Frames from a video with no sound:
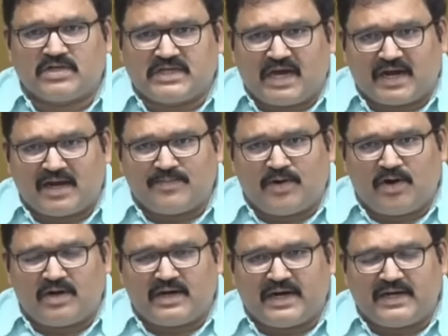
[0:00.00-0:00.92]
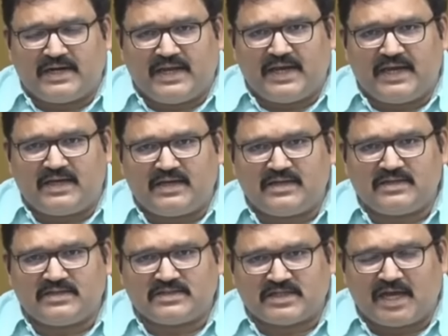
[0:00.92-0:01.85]
ఇప్పుడు జగన్మోహన్ రెడ్డి
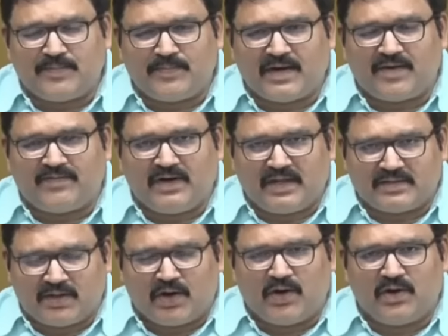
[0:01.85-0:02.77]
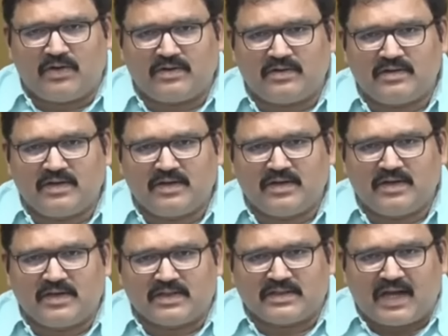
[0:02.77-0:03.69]
షర్మిల వీళ్ళిద్దరూ
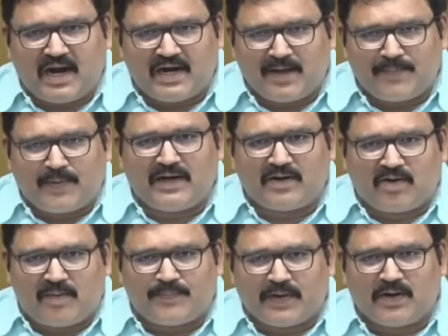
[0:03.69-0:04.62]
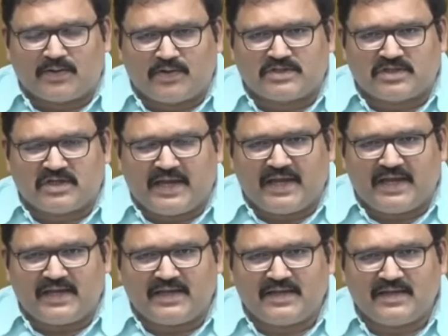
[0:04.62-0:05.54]
తాడేపల్లి కొంపలో
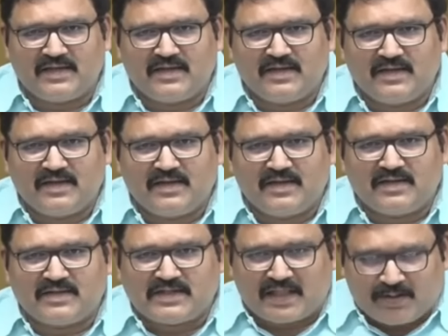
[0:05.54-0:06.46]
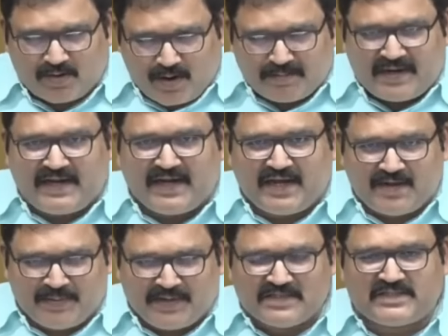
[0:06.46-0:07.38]
కూర్చుని చంద్రబాబు
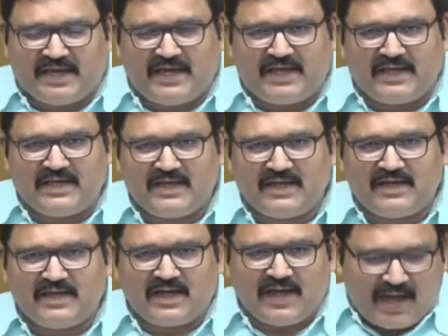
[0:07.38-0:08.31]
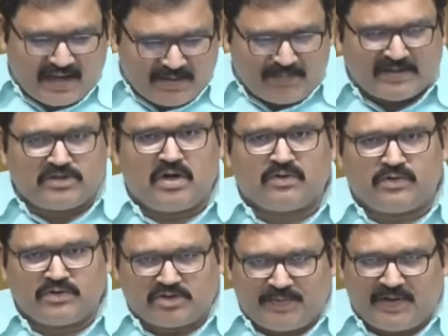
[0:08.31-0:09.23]
నాయుడు గారిని పిలిచి ఆయన
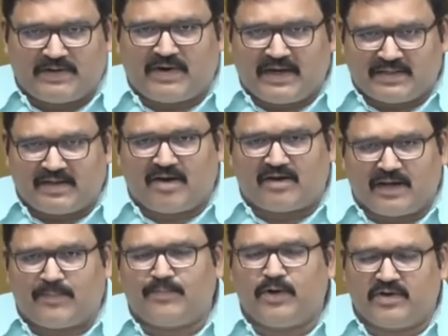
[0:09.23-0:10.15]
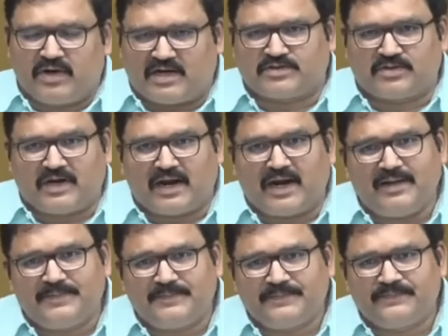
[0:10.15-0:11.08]
మధ్యలో కూర్చోబెట్టి వాళ్ళిద్దరూ అన్న ఎంఓయూ
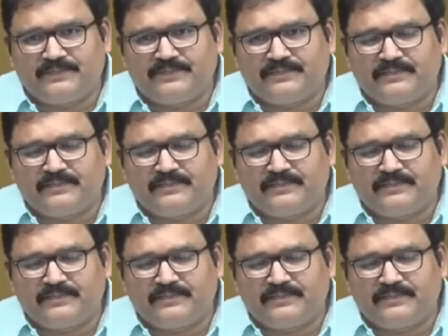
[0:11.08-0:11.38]
రాసుకున్నారా